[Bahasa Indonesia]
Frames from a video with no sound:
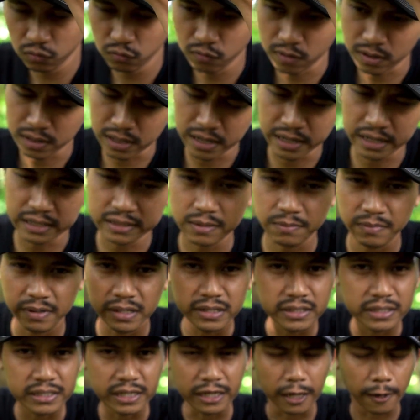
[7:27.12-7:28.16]
warna hitam
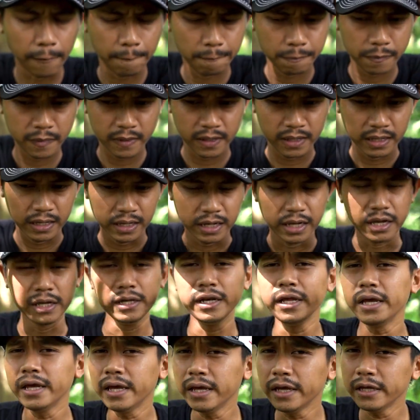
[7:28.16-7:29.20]
di sini.
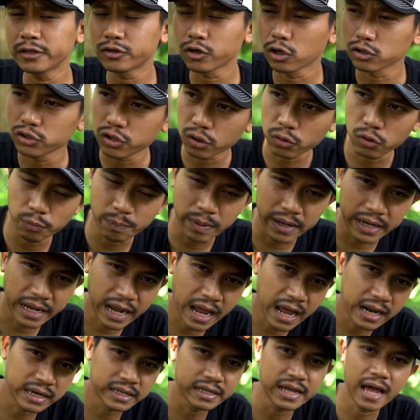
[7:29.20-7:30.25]
Ini cocok lu pakai
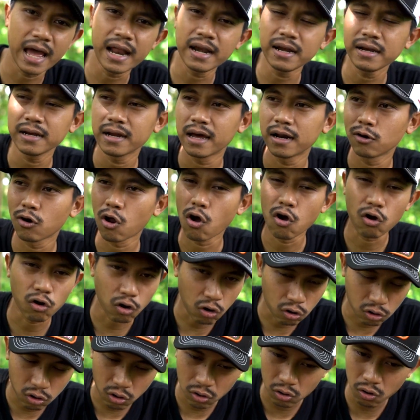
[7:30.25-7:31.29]
harian dan
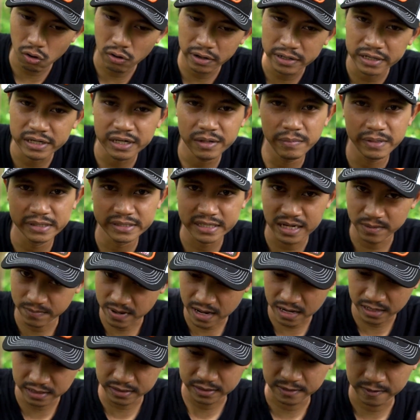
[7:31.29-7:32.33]
nongkrong-nongkrong ini bisa
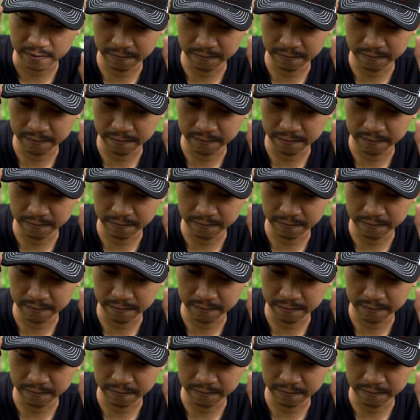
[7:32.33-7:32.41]
banget.